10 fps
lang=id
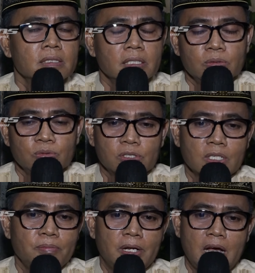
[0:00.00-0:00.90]
Tentu
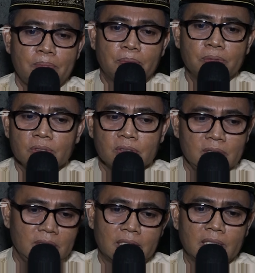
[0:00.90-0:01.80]

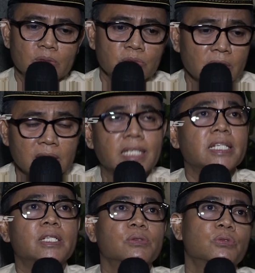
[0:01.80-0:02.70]
apapun ya tentu mungkin
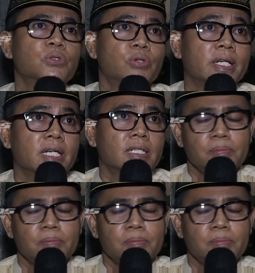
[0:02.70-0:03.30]
saja itu tujuannya,